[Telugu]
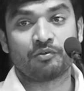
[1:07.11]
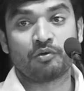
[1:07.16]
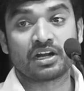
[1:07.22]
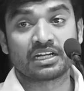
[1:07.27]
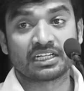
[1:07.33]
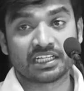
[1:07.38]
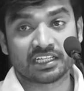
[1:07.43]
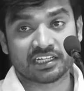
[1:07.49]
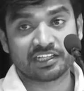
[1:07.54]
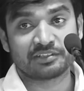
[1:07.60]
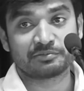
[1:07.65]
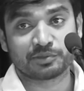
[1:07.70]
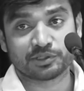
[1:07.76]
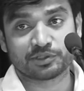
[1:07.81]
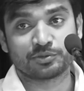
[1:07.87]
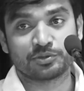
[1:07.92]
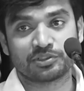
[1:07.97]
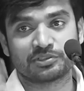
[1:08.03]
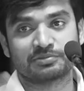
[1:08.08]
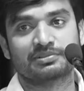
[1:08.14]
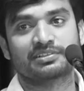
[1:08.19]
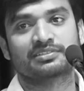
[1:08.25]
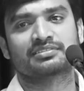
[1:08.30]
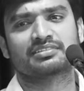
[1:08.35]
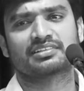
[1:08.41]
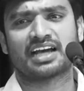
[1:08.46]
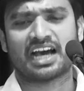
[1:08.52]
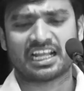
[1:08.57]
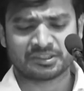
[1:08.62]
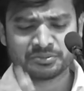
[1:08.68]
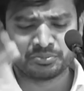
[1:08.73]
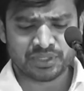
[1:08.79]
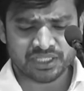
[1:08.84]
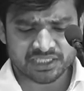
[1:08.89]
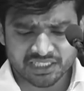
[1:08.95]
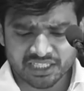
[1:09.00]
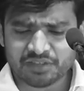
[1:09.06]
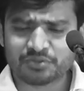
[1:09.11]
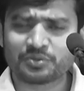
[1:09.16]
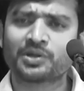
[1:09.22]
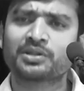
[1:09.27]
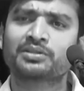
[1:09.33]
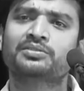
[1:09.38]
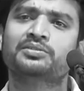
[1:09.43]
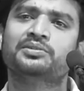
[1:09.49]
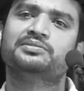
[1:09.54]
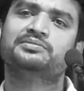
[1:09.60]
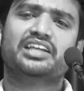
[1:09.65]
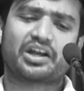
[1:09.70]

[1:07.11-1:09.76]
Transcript: ఒంటరి అయిపోదు గుర్తుంది మన ఆత్మీయతే ఉండదు